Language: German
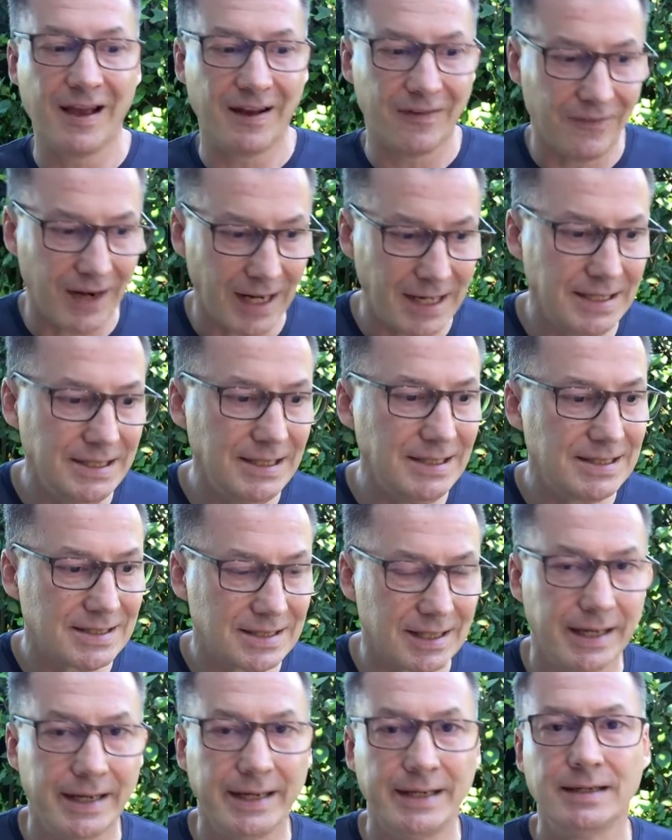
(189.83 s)
weil die
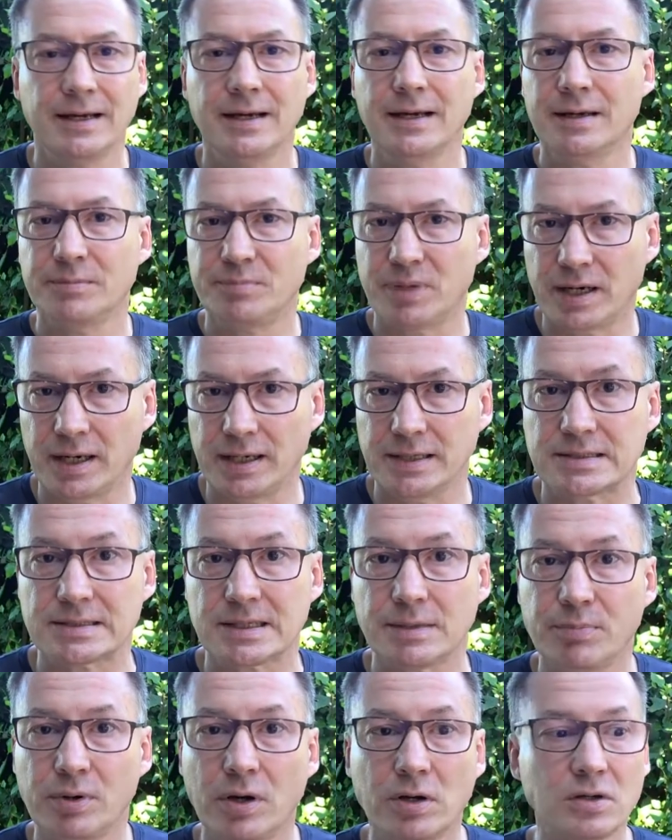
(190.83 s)
Zeit bereits
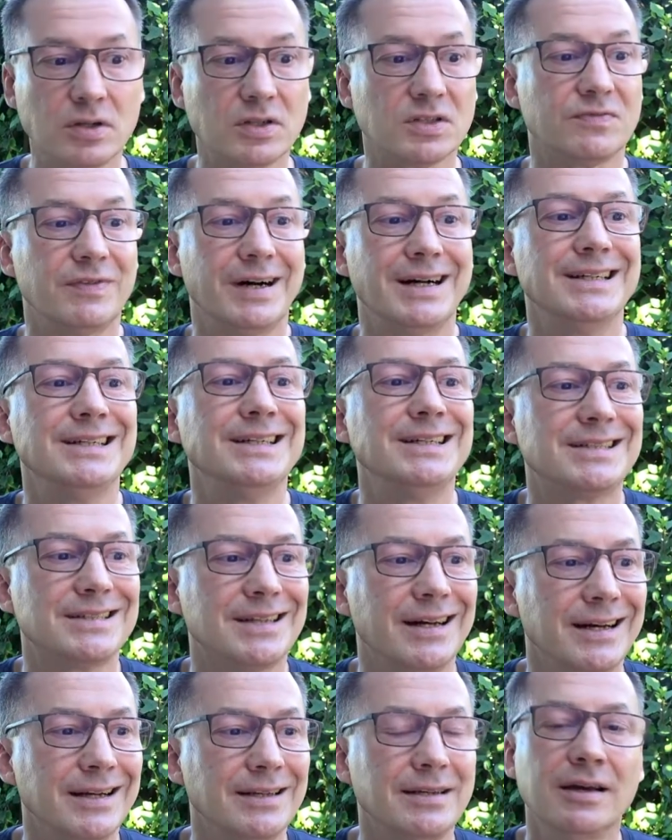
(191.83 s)
geblockt ist, weil die
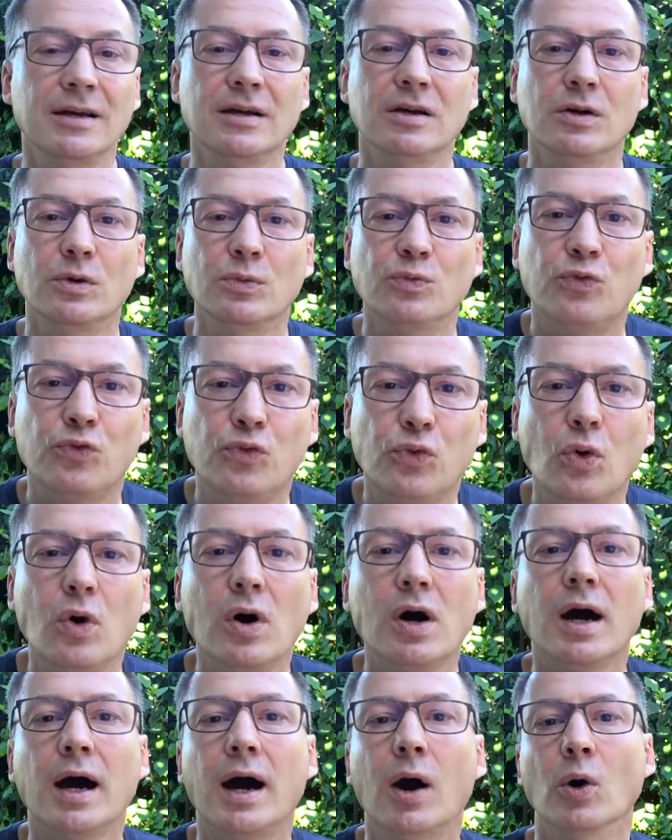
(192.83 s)
Zeit im
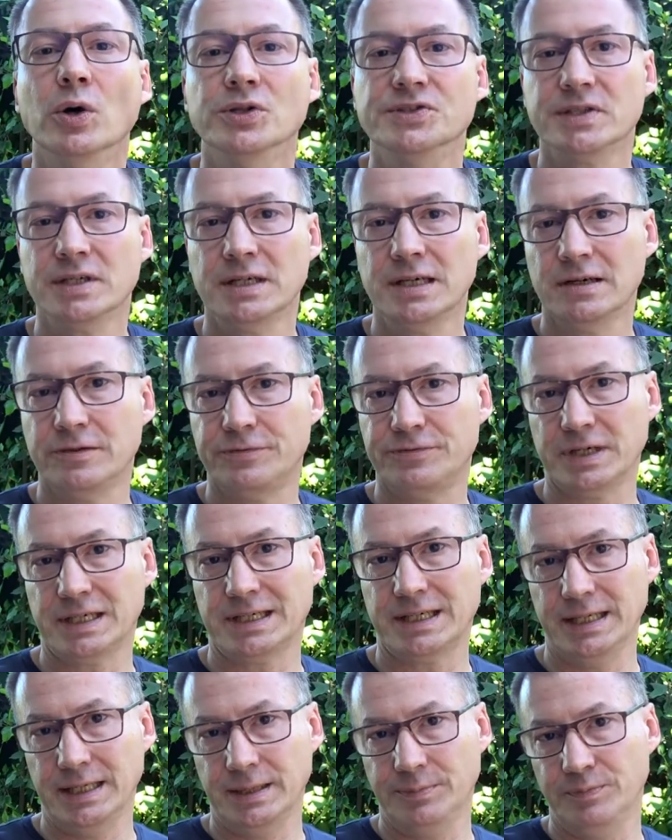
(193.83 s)
Voraus
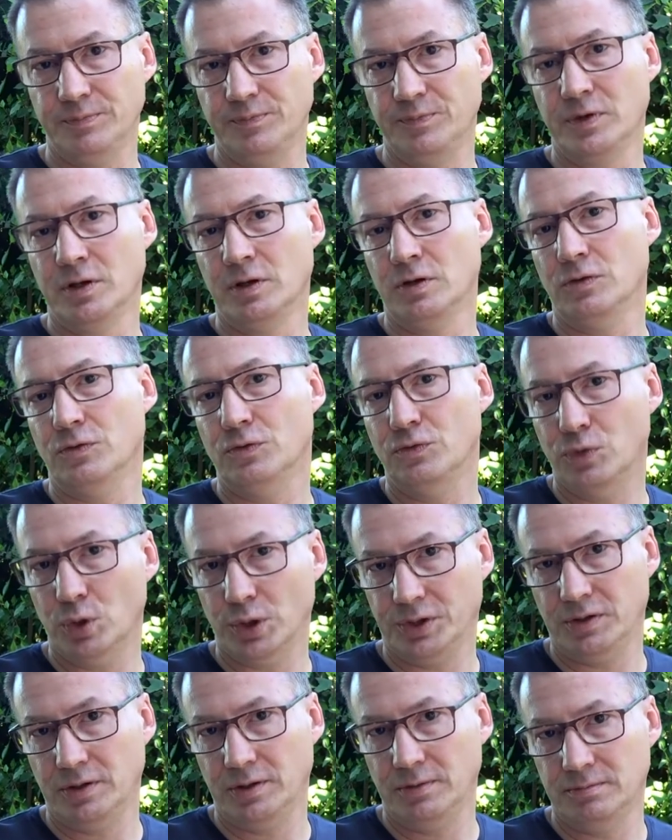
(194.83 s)
vergeben
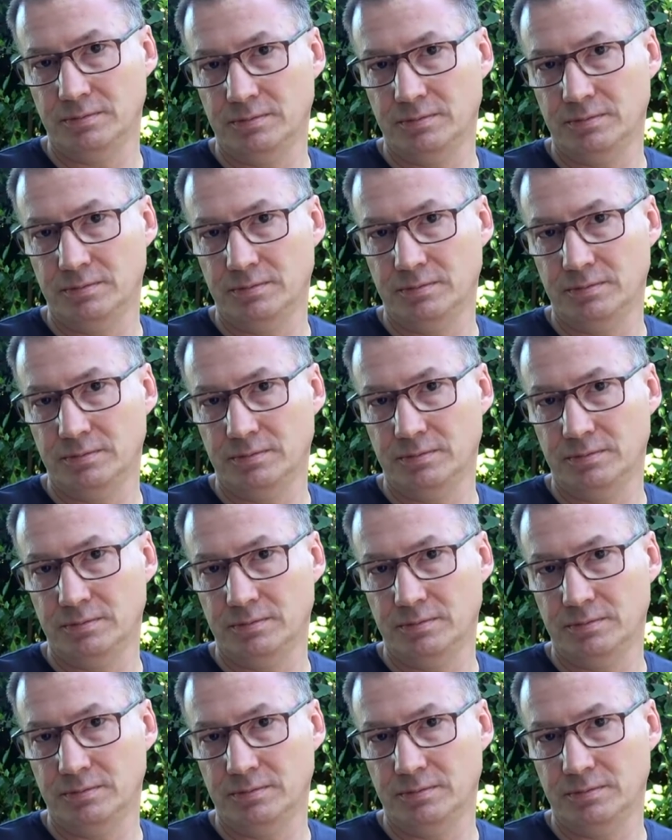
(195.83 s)
wurde.